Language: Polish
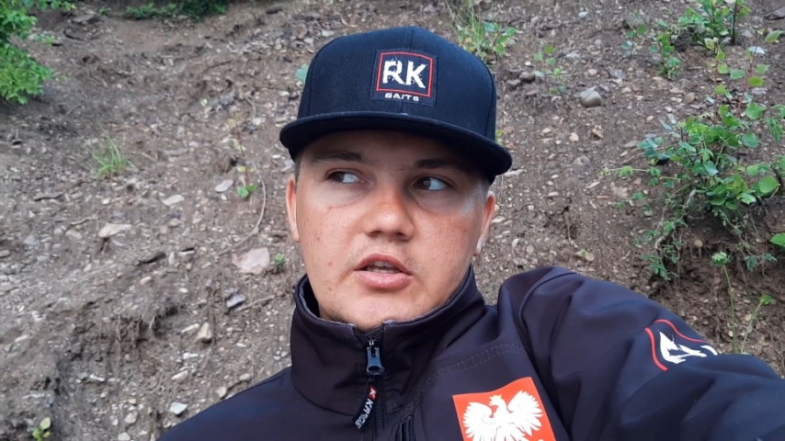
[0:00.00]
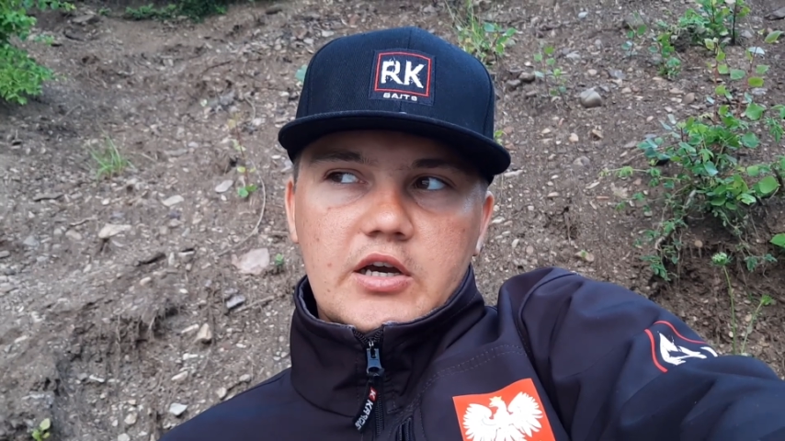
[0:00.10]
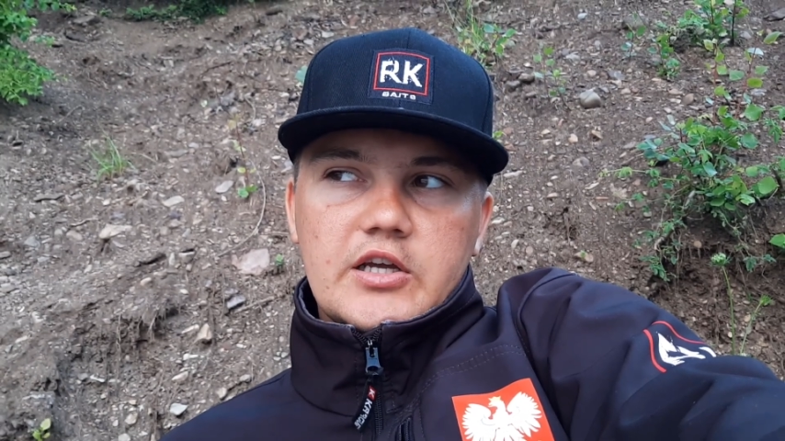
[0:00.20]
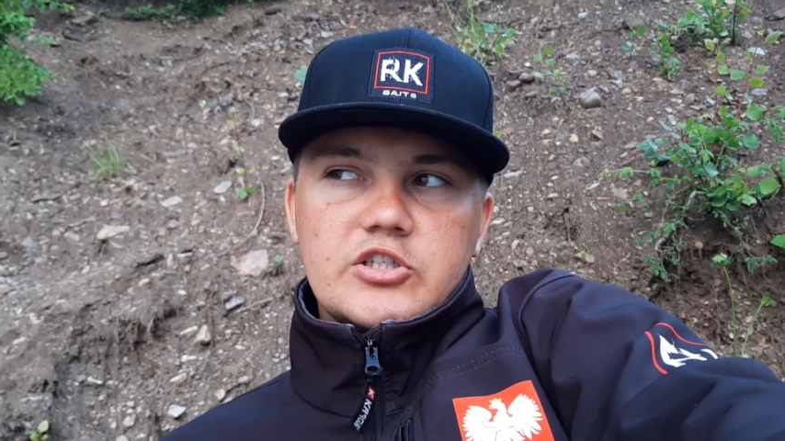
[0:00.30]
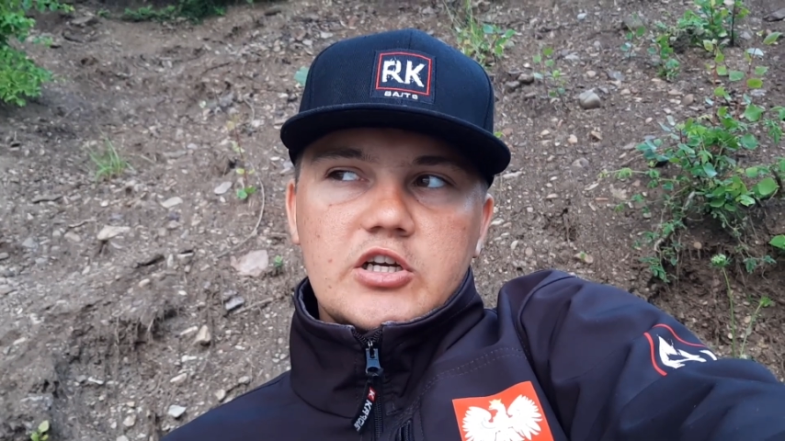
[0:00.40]

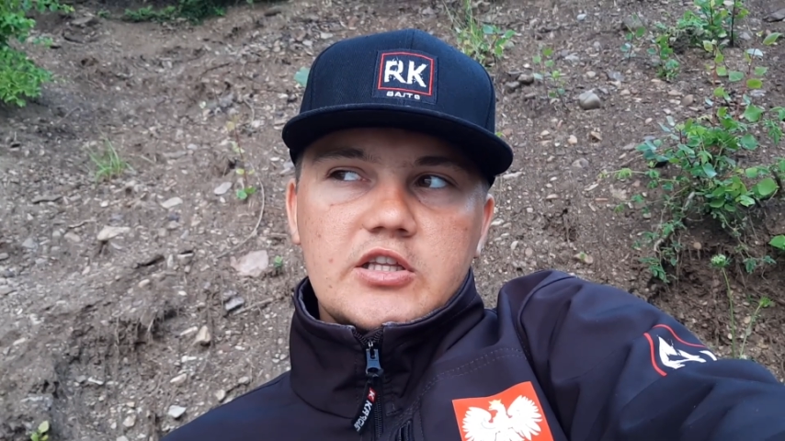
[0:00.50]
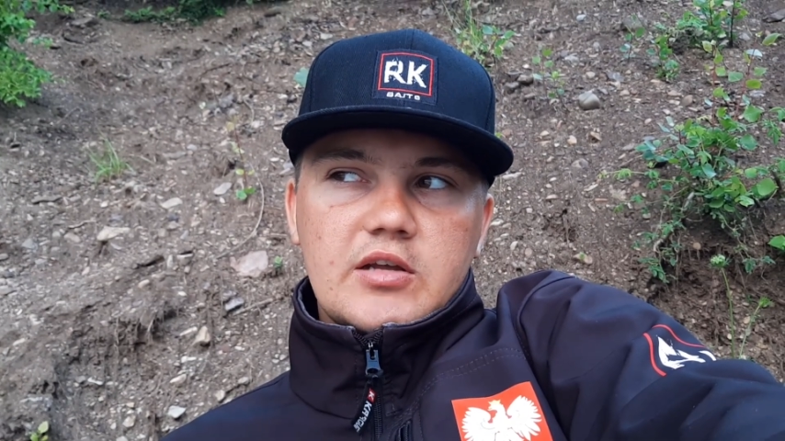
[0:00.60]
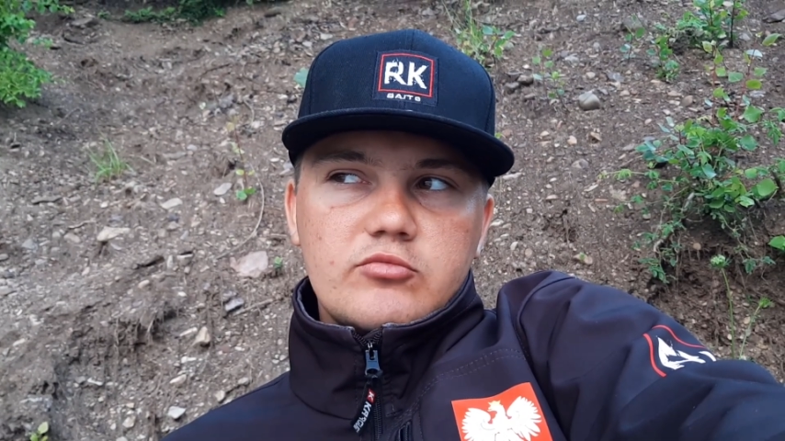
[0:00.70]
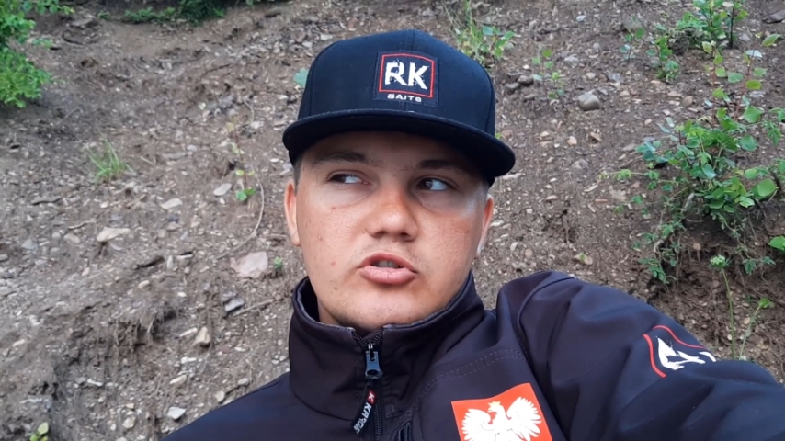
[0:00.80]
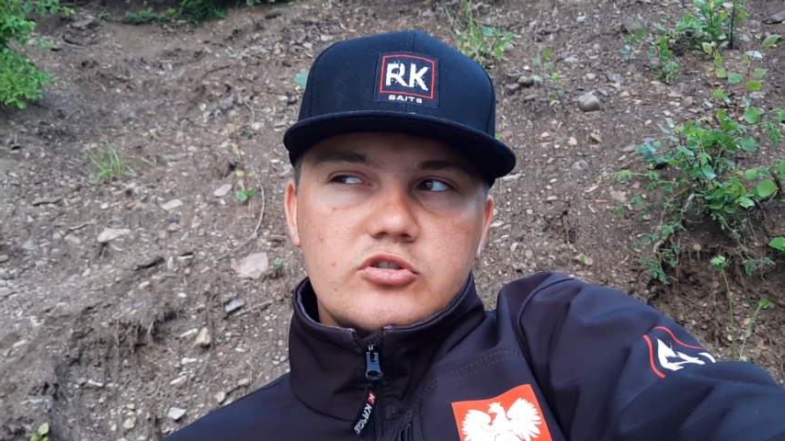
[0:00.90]
A jeżeli
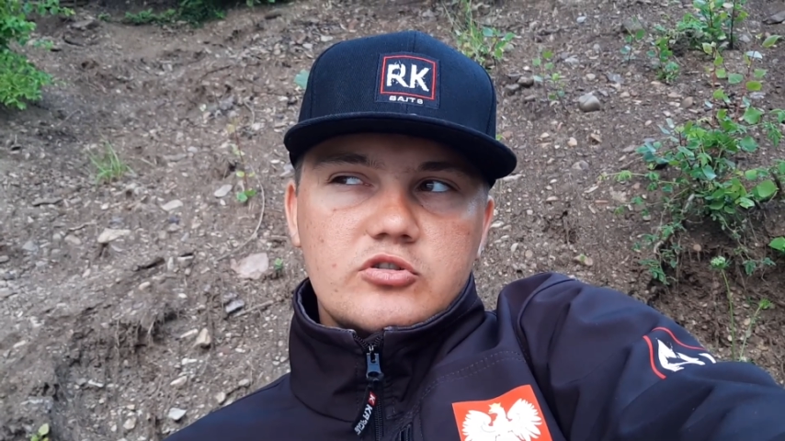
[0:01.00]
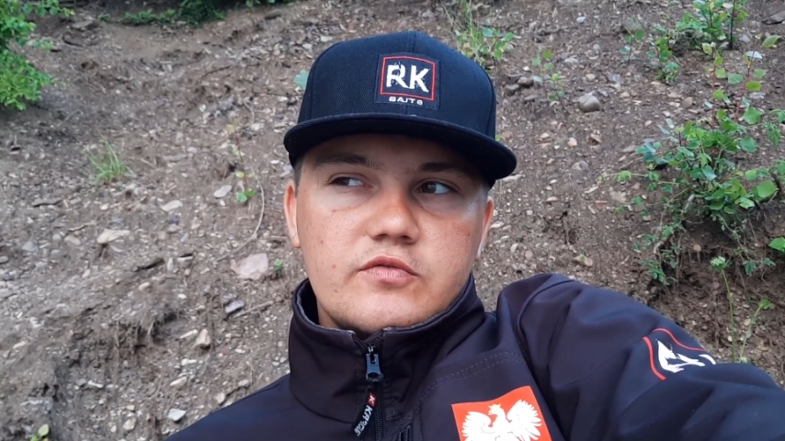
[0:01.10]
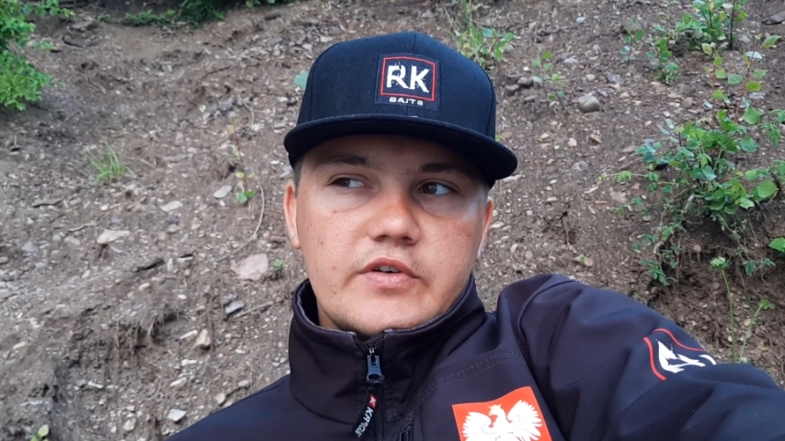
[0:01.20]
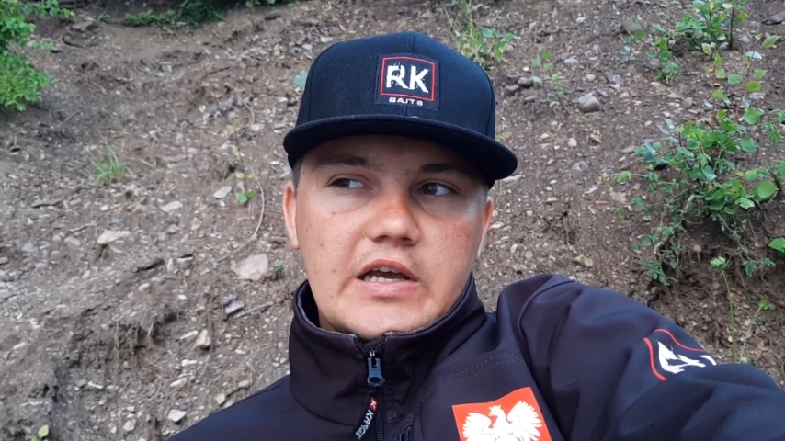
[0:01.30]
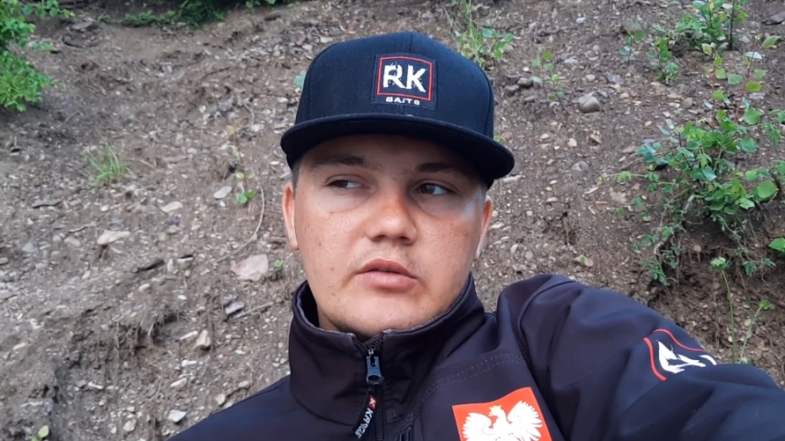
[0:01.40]
tam już
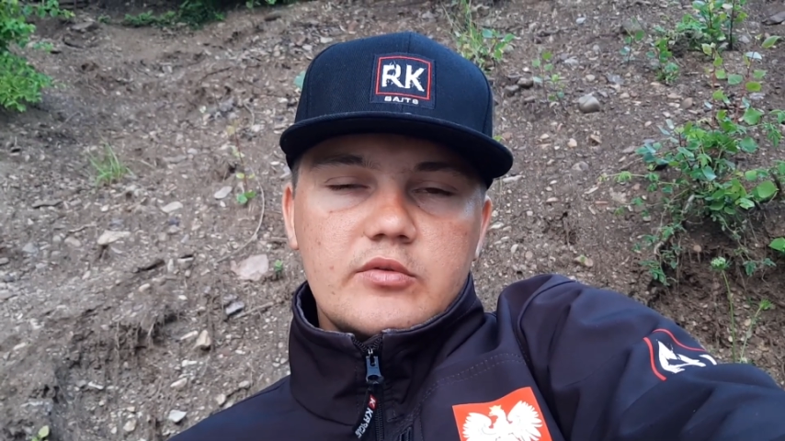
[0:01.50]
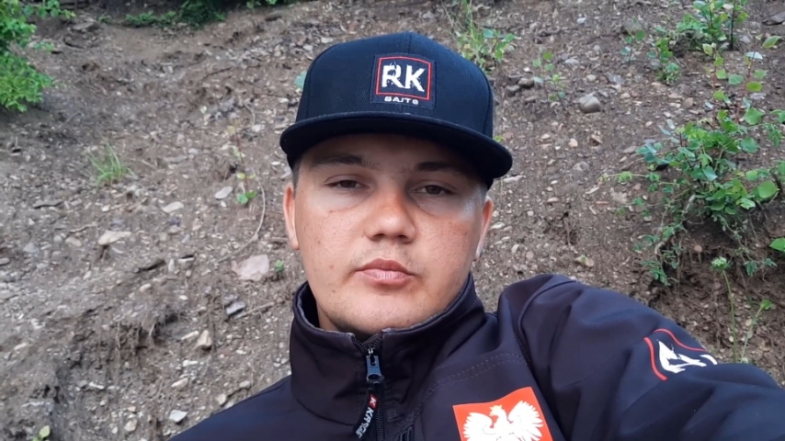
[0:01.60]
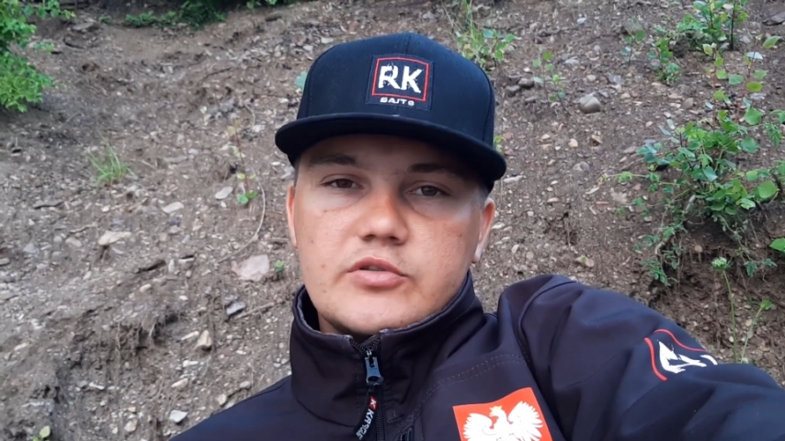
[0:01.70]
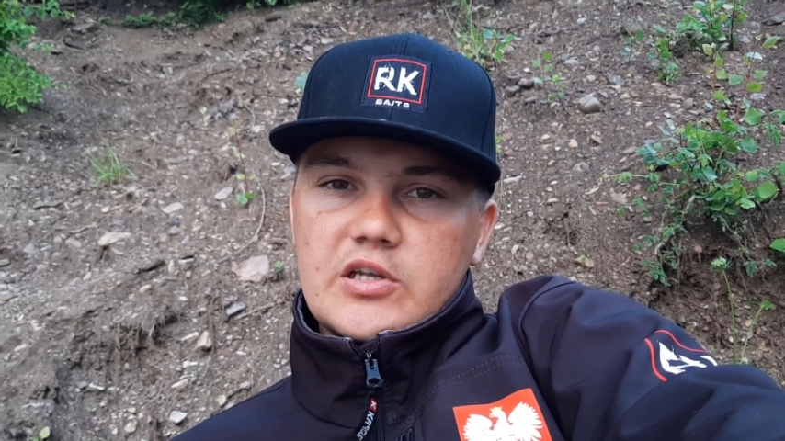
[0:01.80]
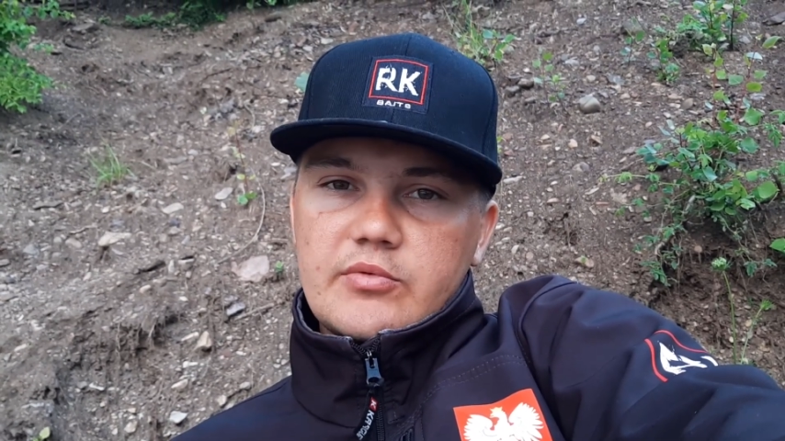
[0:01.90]
wyjadły
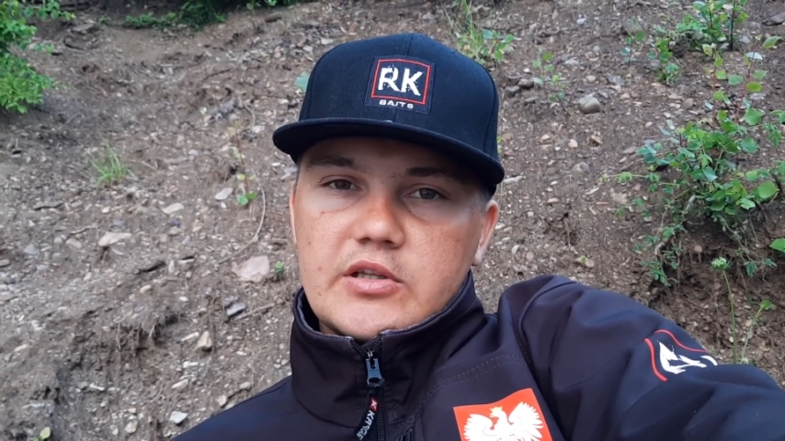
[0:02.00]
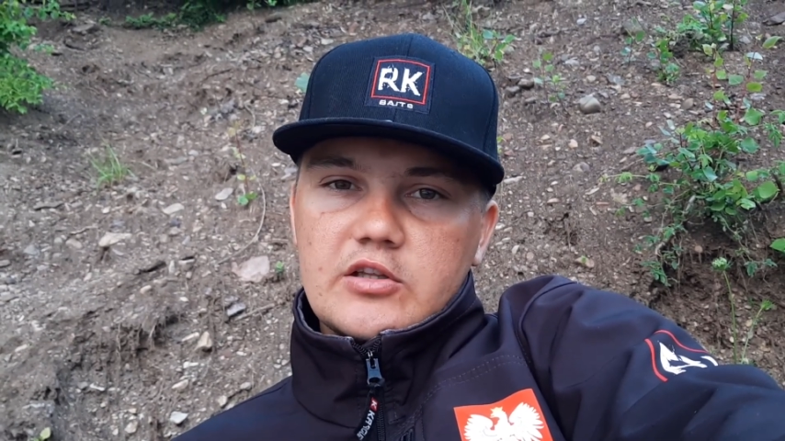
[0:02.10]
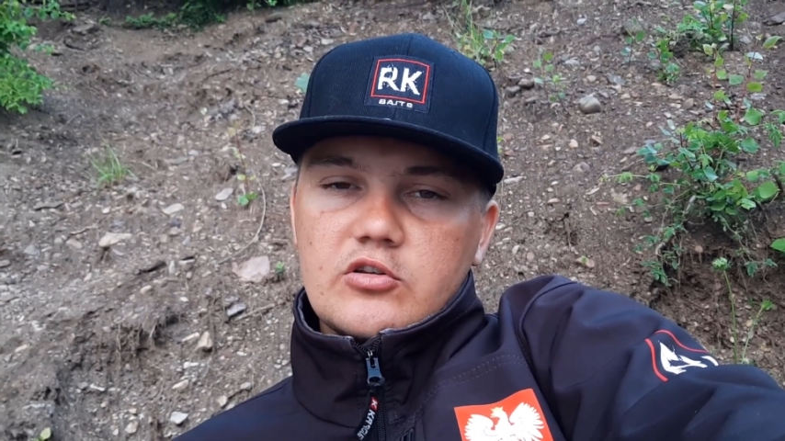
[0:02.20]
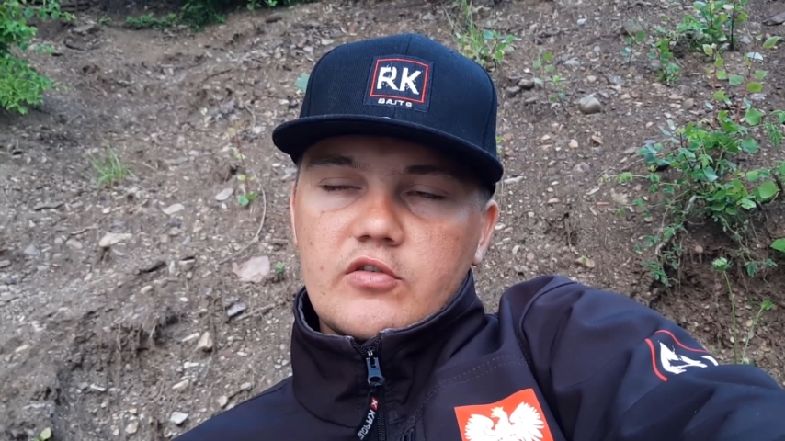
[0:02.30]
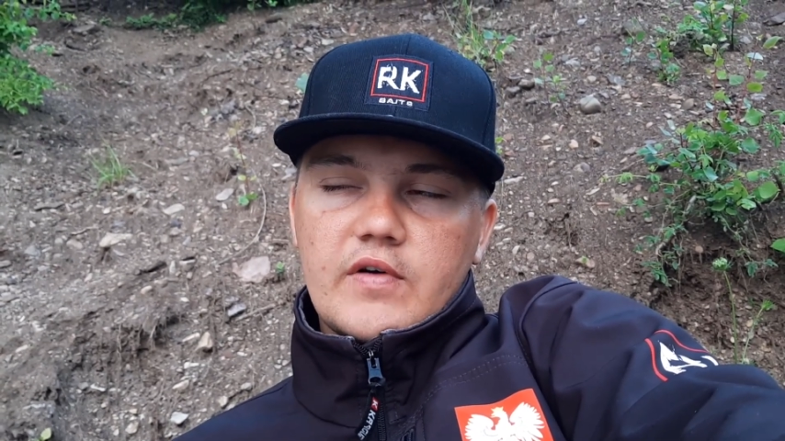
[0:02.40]
przynajmniej
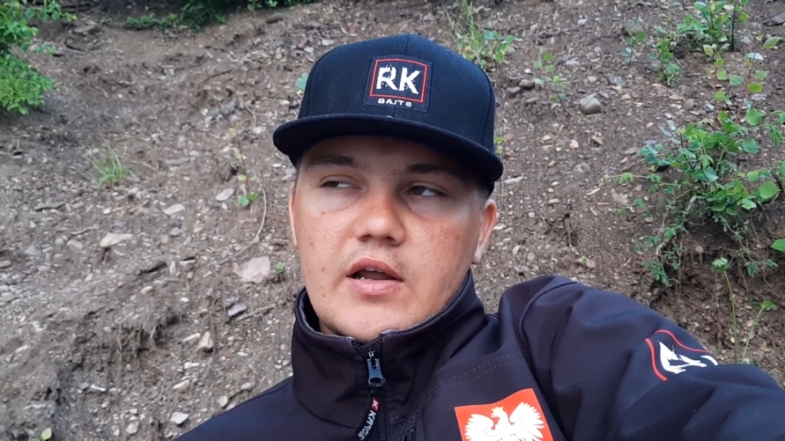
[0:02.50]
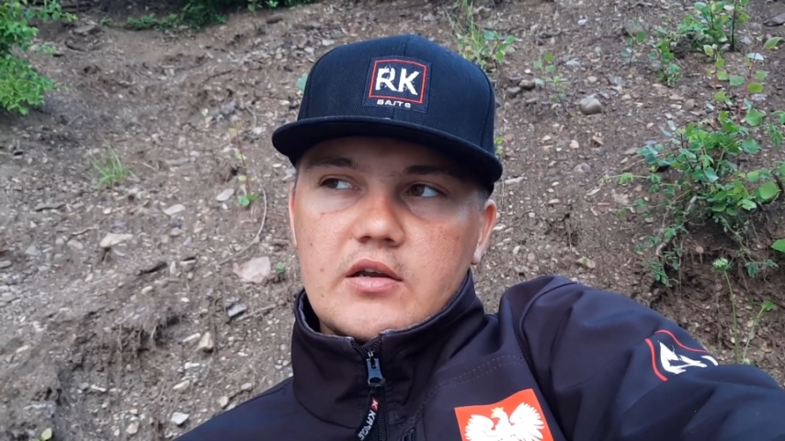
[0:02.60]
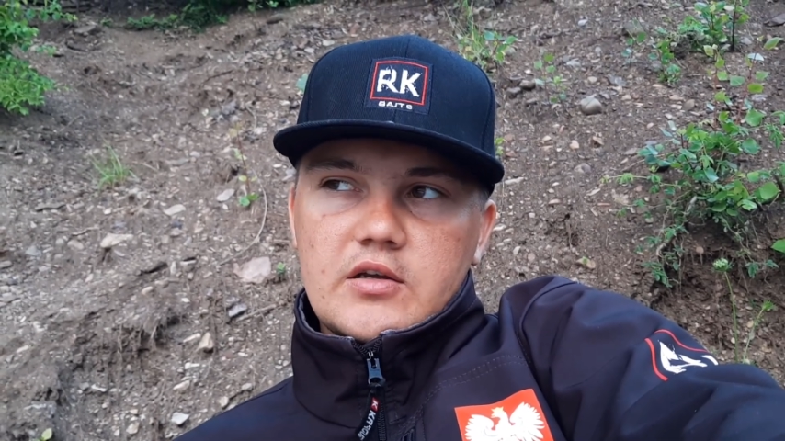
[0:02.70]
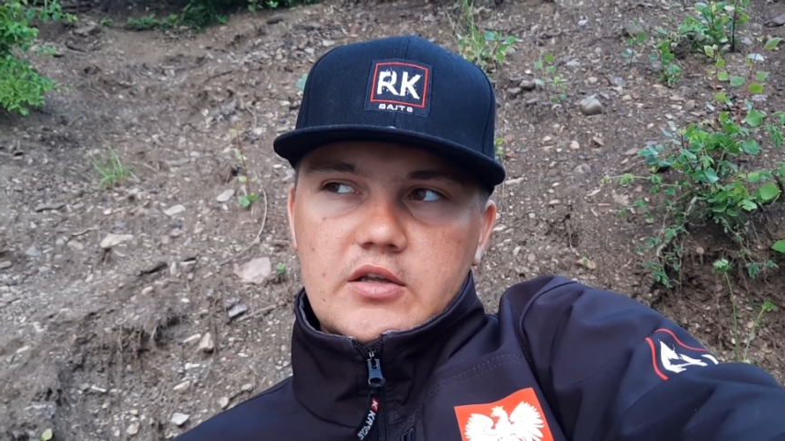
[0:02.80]
ten towar,